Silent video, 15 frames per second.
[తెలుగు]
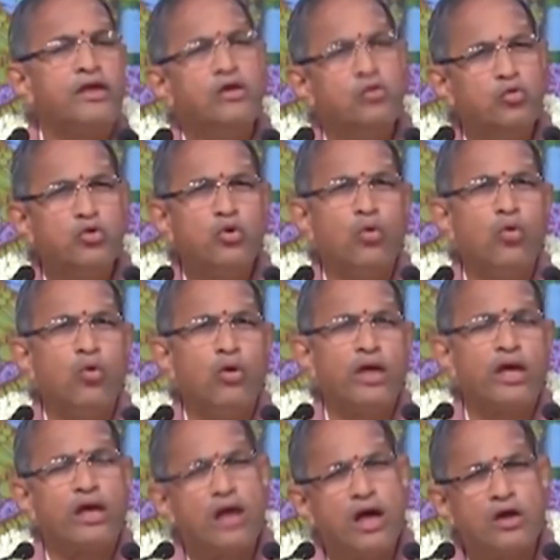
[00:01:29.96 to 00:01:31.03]
ఏమిటో
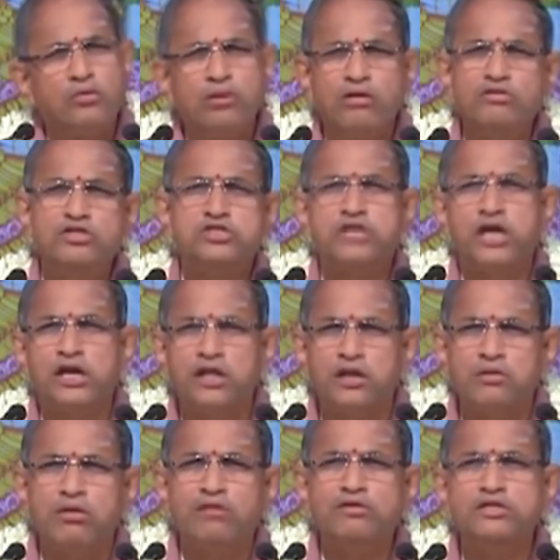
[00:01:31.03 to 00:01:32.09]
ఇంకా అనుభవించాలి
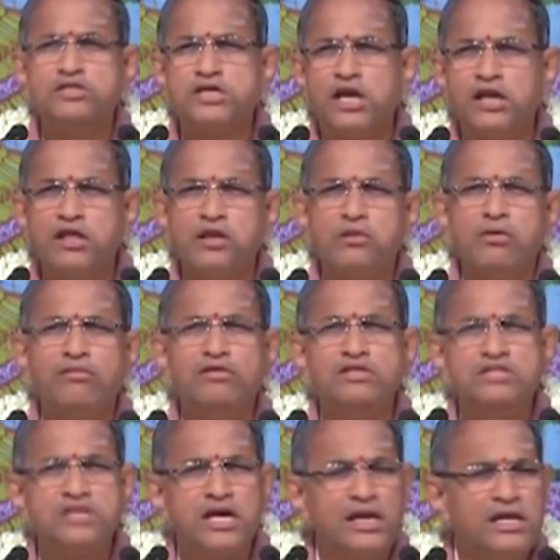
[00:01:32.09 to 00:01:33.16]
అనుభవించాలి
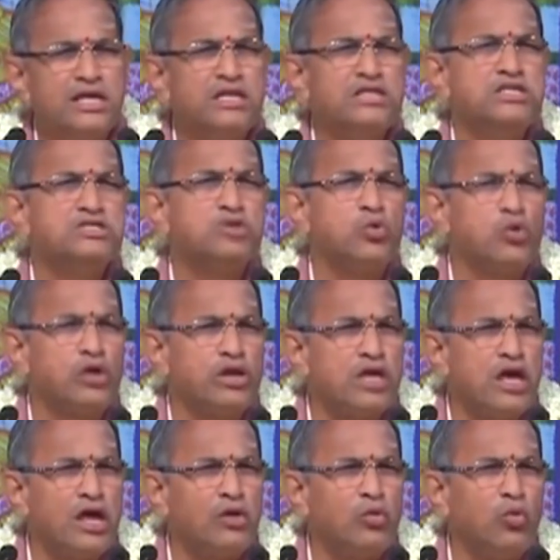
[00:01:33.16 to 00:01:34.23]
అనుభవించాలి ఎన్ని
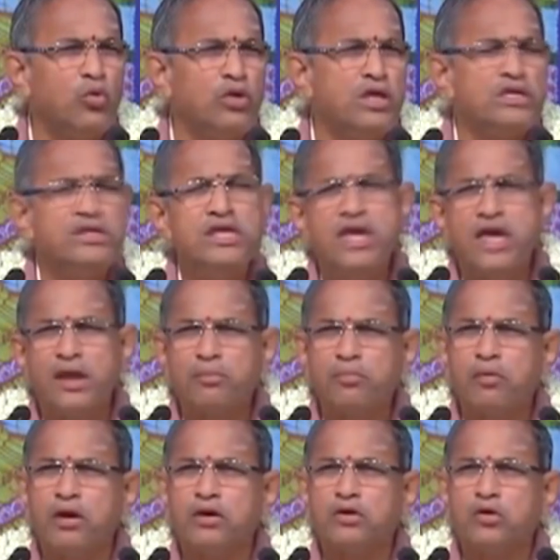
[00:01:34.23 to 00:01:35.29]
సౌకర్యాలు ఎన్ని
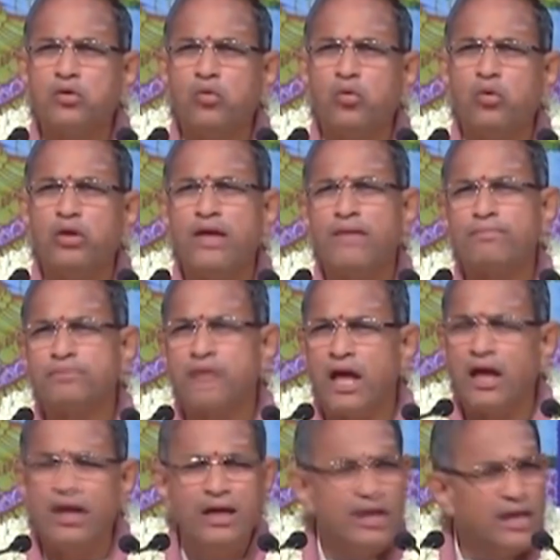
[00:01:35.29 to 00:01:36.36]
ఏర్పాట్లు ఎంత
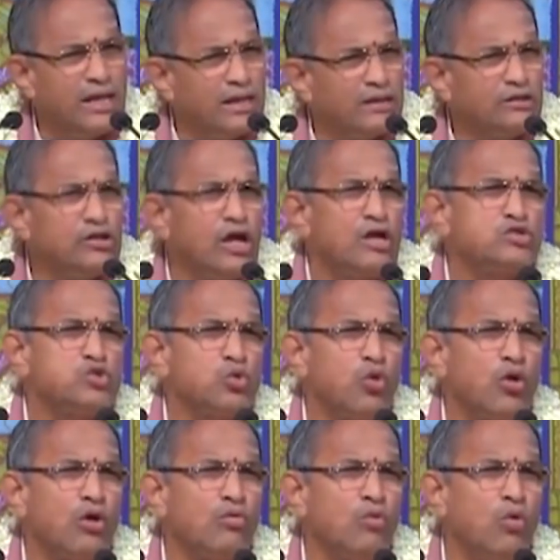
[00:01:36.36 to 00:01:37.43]

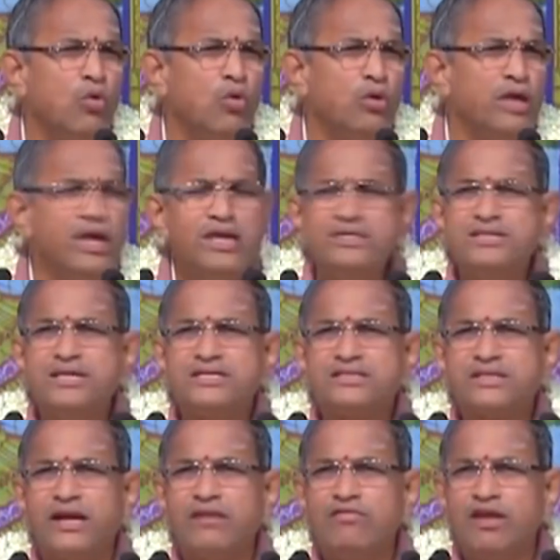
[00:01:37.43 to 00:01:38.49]
దాచుకోవడమో ఏం
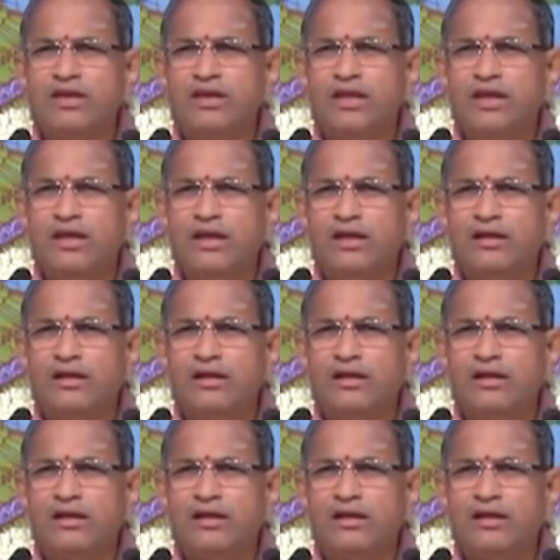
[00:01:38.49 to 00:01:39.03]
చేస్తాడు ఇవన్నీ